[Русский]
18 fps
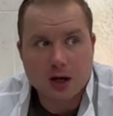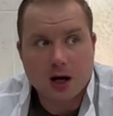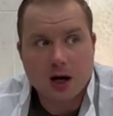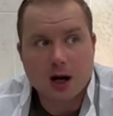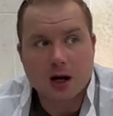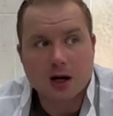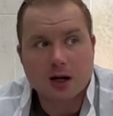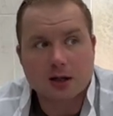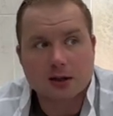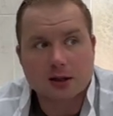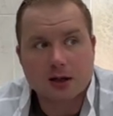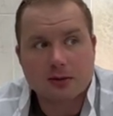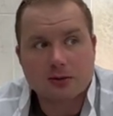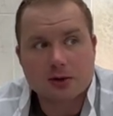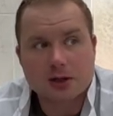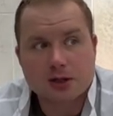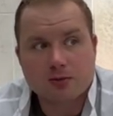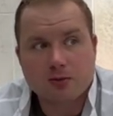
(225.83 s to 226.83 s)
А когда
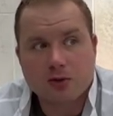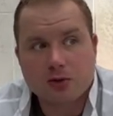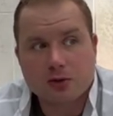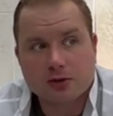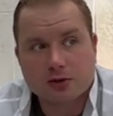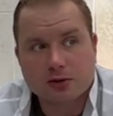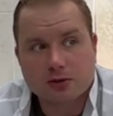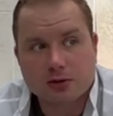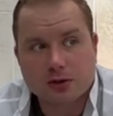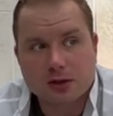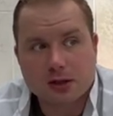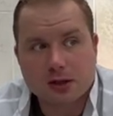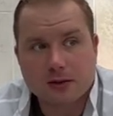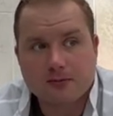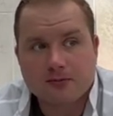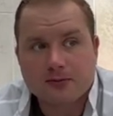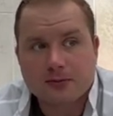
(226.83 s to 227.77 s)
вы используете